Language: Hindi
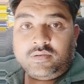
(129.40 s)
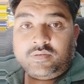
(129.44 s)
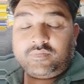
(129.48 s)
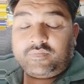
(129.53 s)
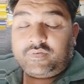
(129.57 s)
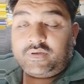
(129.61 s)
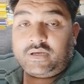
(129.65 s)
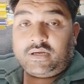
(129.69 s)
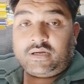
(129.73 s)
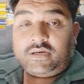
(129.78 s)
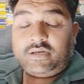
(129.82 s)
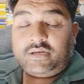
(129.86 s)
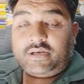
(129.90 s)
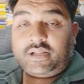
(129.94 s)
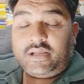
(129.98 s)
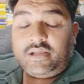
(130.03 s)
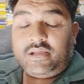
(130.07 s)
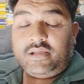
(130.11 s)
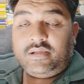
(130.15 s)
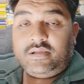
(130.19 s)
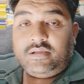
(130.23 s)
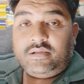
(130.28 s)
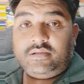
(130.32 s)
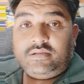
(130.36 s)
वह आंटी
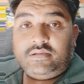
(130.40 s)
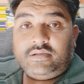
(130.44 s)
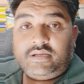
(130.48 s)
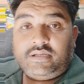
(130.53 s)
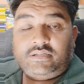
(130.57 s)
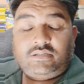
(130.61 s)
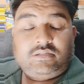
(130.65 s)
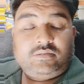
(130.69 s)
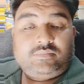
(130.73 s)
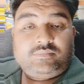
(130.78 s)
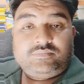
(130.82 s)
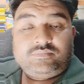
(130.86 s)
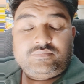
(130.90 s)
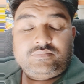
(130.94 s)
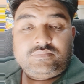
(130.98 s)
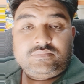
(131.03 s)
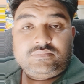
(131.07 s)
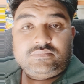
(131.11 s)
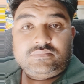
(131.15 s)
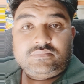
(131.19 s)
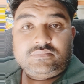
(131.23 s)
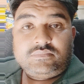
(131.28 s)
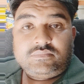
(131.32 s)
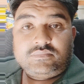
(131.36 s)
एकदम
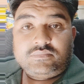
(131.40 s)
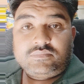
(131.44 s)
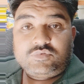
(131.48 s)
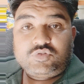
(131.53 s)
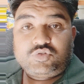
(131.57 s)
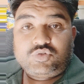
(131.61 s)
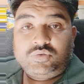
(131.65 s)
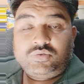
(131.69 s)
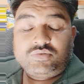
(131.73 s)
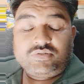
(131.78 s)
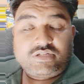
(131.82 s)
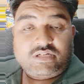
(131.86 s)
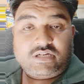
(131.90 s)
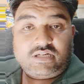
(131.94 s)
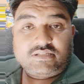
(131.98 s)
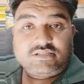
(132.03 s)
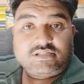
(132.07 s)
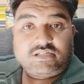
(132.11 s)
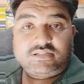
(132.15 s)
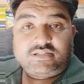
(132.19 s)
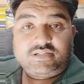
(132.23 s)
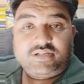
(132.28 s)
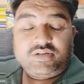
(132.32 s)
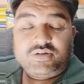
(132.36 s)
झुंझला
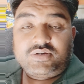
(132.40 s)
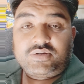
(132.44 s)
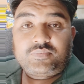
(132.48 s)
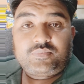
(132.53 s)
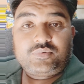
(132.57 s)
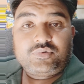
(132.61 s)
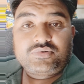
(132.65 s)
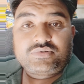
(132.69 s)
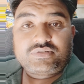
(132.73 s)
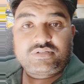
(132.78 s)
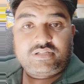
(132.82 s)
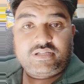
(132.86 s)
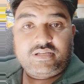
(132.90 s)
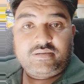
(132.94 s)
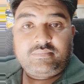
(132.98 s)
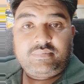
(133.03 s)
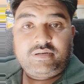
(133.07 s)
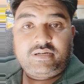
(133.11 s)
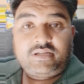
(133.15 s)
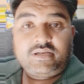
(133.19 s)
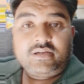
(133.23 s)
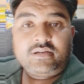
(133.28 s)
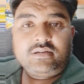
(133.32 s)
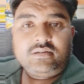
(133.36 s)
जाती है और पूछती है
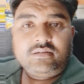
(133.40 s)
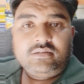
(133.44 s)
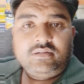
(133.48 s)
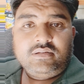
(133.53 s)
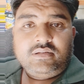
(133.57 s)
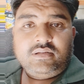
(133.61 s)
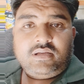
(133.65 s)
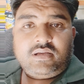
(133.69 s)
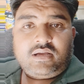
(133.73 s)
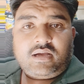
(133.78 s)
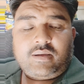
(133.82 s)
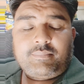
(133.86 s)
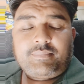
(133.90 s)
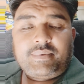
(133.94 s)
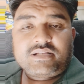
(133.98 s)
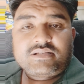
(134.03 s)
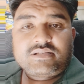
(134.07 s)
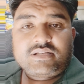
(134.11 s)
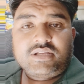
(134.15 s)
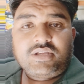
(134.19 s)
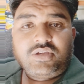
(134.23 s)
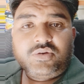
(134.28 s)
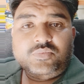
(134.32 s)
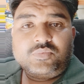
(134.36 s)
बेटा आप
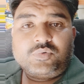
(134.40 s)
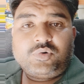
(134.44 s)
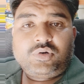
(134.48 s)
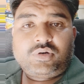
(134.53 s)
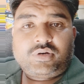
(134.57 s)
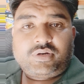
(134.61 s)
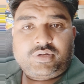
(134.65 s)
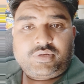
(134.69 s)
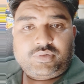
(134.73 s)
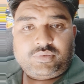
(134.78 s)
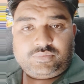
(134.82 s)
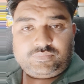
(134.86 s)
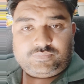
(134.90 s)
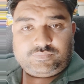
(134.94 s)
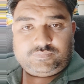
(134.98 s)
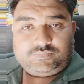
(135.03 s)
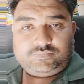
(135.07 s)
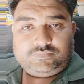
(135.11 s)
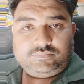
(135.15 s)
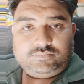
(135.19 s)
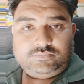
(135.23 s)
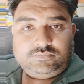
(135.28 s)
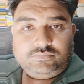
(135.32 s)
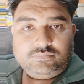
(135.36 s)
ऐसा क्यों बोल रहे हो
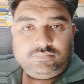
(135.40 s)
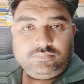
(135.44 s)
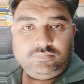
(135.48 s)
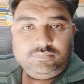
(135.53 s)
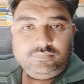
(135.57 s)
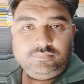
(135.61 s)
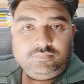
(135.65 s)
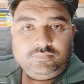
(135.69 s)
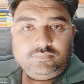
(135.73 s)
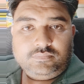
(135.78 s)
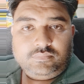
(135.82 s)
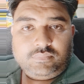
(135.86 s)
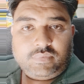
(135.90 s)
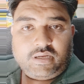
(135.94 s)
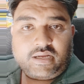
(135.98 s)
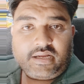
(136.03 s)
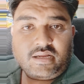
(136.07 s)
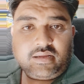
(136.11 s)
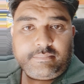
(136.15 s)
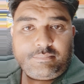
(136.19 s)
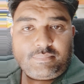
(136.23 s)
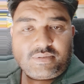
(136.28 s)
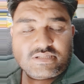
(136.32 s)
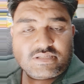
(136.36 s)
मैं
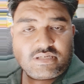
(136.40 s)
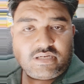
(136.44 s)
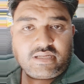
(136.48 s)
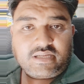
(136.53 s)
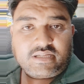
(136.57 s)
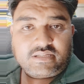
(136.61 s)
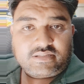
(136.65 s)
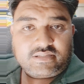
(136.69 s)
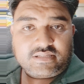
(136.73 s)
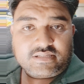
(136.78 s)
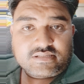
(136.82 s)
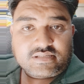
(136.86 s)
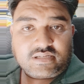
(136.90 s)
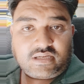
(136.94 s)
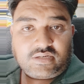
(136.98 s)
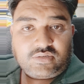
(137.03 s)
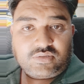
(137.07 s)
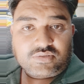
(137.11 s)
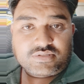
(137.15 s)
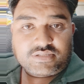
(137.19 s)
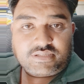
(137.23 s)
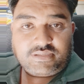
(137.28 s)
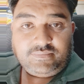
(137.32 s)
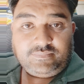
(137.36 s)
पिछले कितने
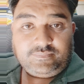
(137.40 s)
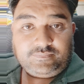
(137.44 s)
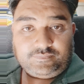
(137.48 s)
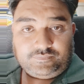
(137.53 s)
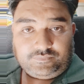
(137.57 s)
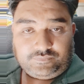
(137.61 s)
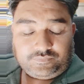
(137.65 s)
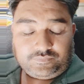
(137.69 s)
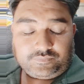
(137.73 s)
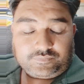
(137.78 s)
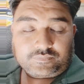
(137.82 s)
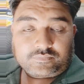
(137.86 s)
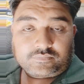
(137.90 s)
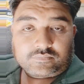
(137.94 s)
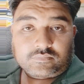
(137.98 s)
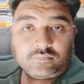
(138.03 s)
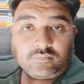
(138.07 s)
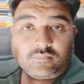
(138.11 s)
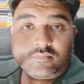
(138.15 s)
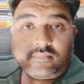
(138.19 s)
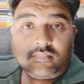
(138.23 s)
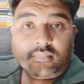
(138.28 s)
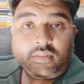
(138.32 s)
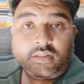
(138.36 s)
सालों से
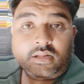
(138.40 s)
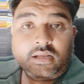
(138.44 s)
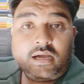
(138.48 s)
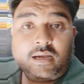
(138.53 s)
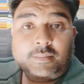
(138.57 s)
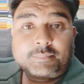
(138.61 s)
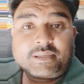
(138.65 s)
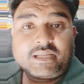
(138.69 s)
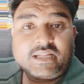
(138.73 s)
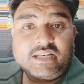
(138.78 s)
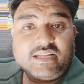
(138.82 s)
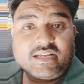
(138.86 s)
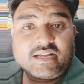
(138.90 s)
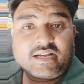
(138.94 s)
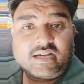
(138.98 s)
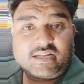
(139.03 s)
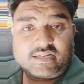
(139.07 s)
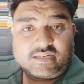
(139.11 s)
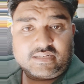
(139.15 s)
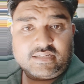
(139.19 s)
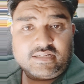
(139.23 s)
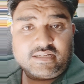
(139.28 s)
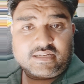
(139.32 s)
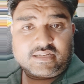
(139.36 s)
आपके लिए
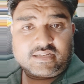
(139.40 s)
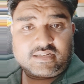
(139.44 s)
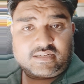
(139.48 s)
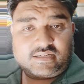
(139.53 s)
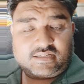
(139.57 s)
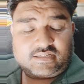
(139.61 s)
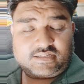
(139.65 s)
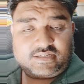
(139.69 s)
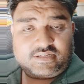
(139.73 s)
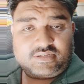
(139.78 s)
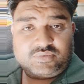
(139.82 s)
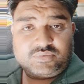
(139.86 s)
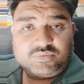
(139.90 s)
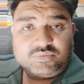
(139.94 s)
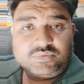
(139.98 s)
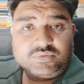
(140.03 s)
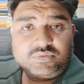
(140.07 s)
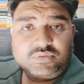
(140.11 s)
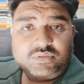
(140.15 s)
खाना लेकर आ रही हूँ